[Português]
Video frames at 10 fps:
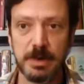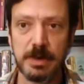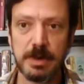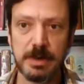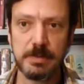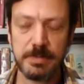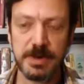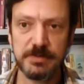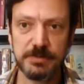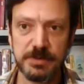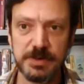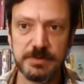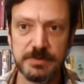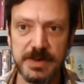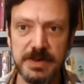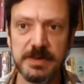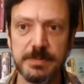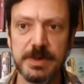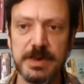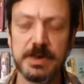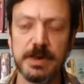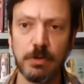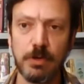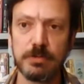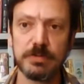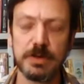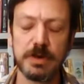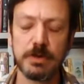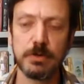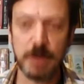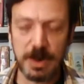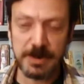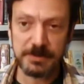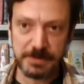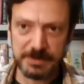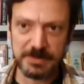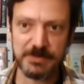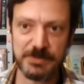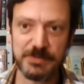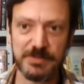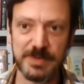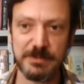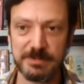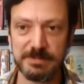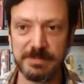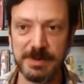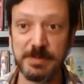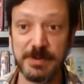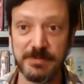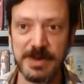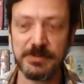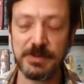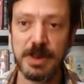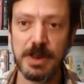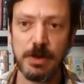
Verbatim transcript: Uh, mas vocês veem também que logo, uh, ah, aliás, antes da gente ver ir para frente.